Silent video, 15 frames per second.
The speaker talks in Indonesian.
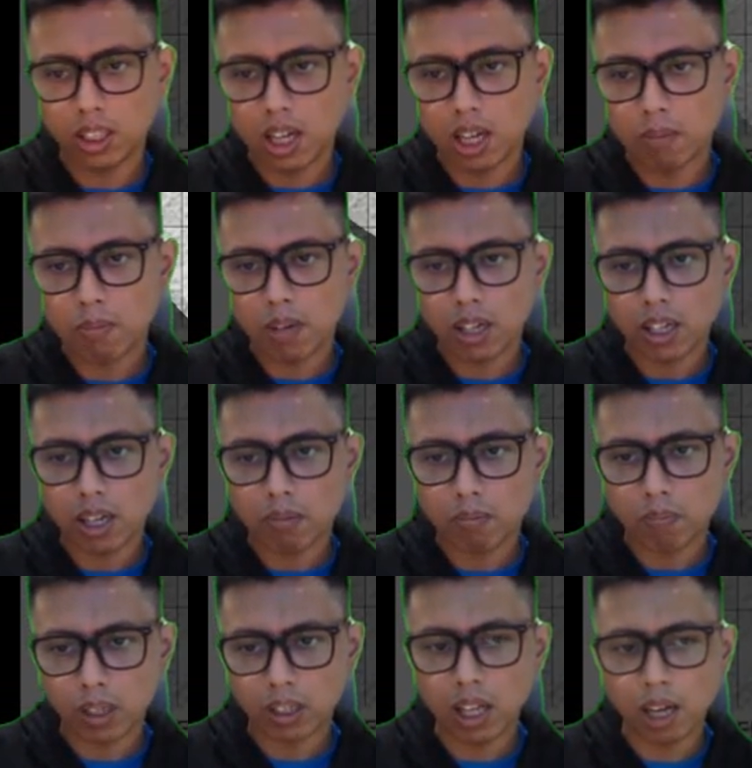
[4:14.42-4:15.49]
gambar
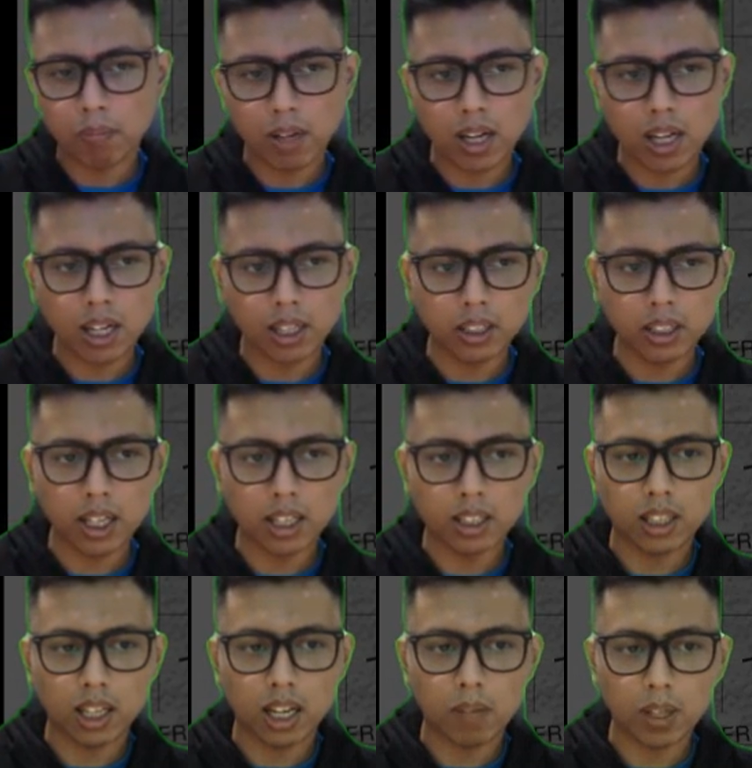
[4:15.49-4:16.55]
yang pertama, ini
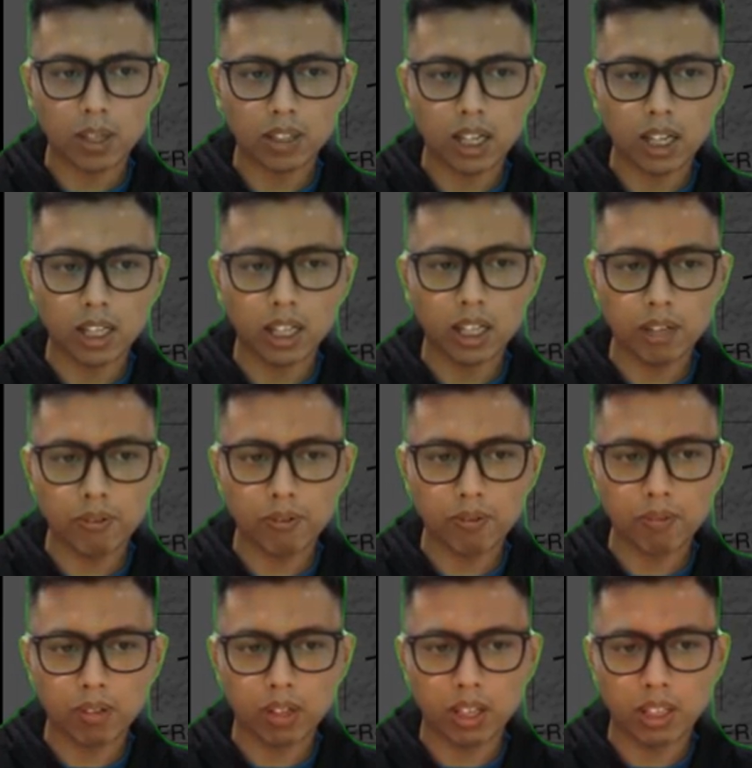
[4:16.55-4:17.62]
adalah peta relief
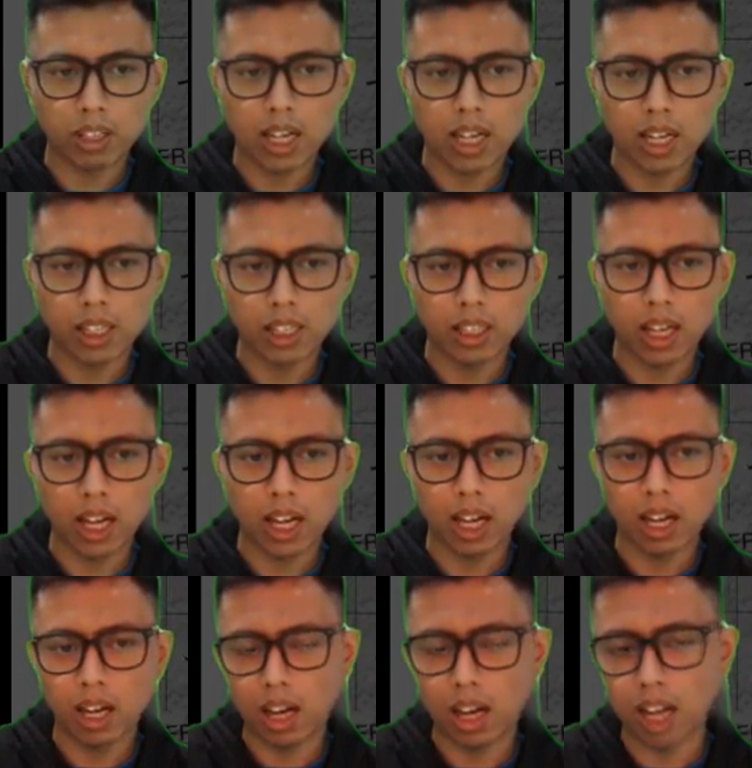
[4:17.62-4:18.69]
uh, dari
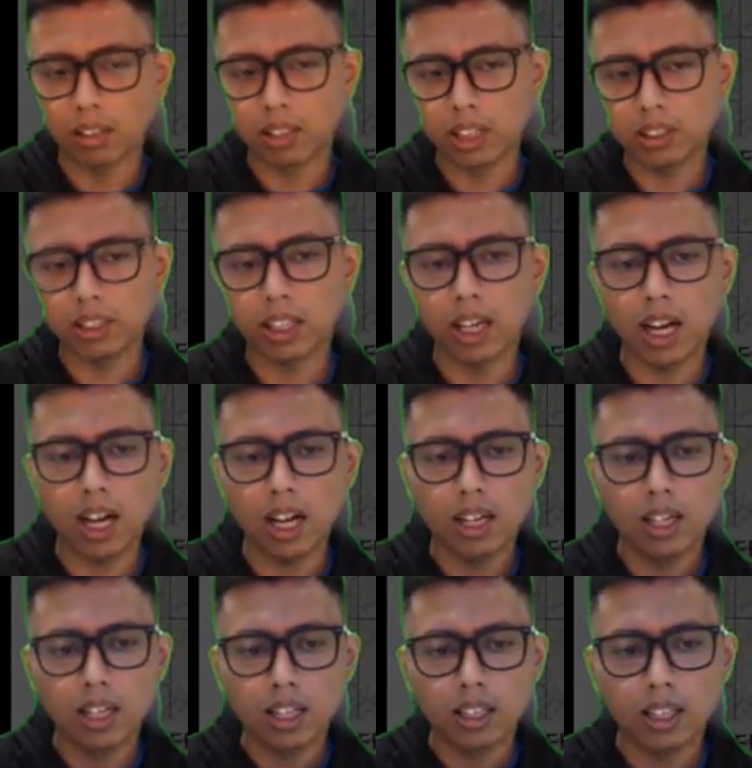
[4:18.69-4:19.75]
Andes Tengah
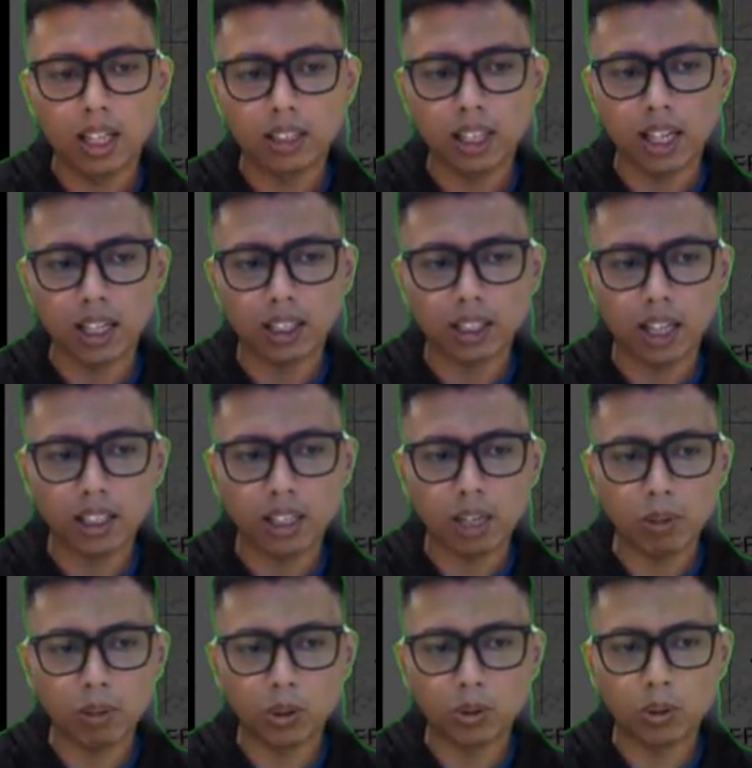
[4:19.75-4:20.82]
dan Selatan
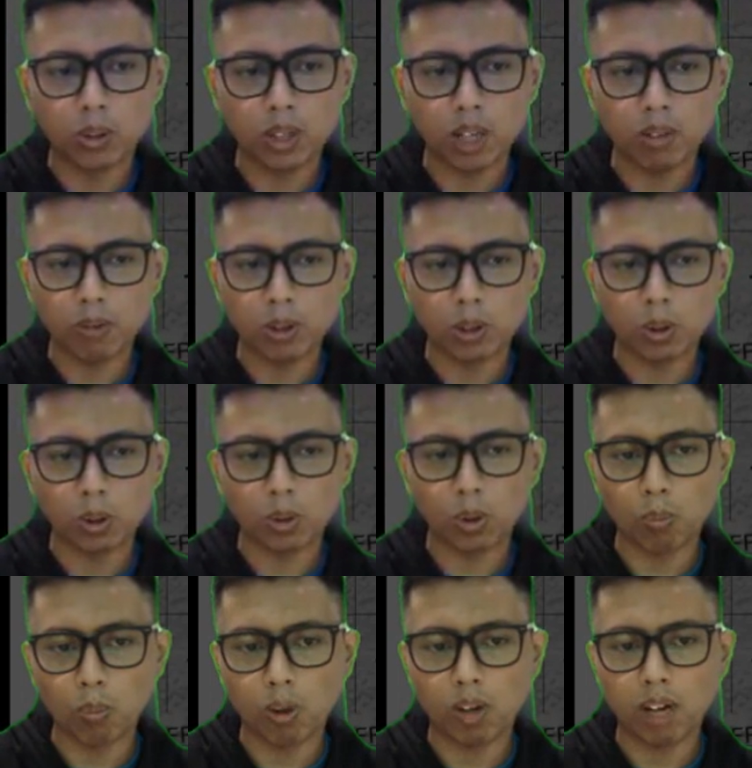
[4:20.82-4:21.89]
yang menunjukkan fitur
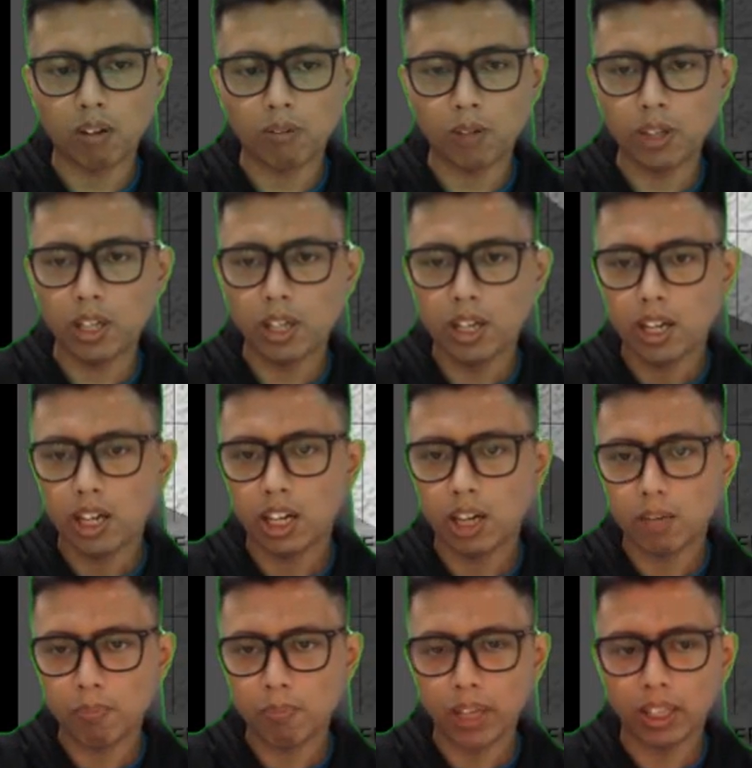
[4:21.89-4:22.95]
topografi
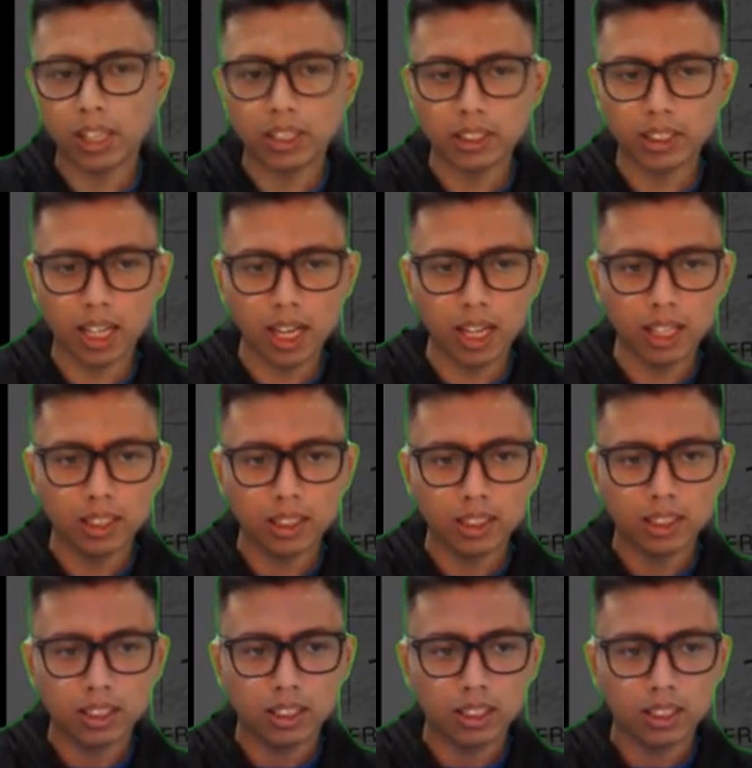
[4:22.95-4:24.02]
lempeng Nazca
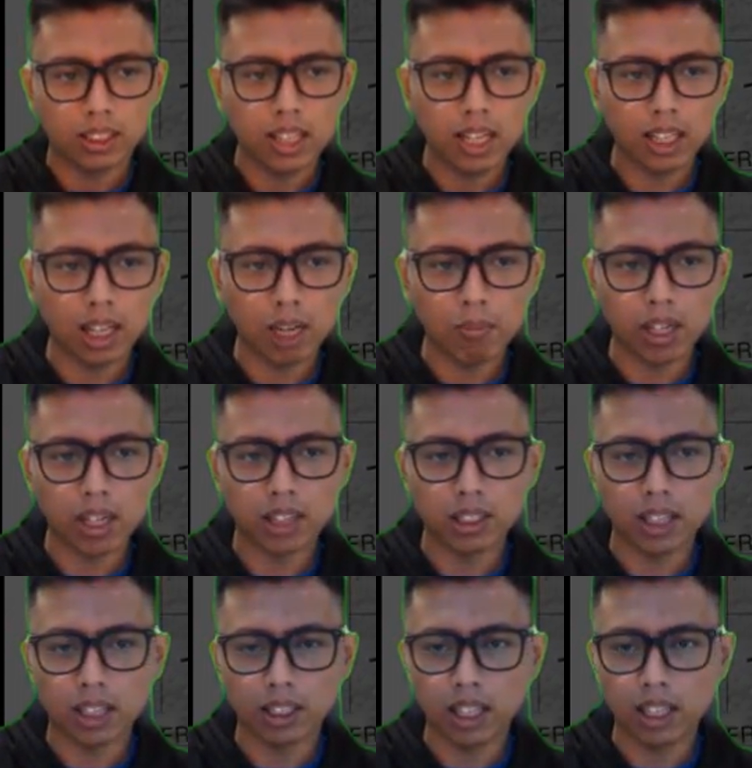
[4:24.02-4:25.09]
dan Amerika
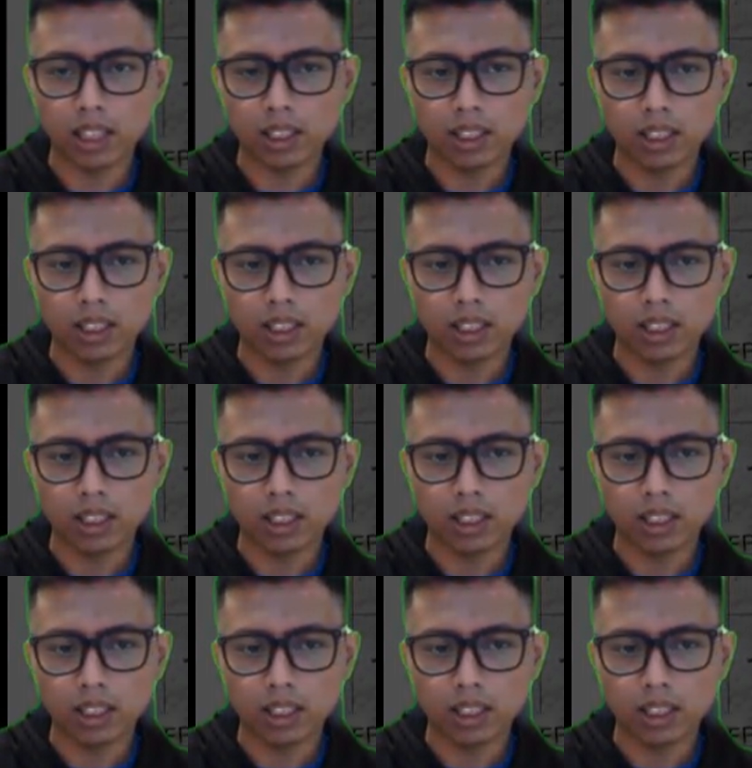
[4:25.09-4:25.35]
Selatan.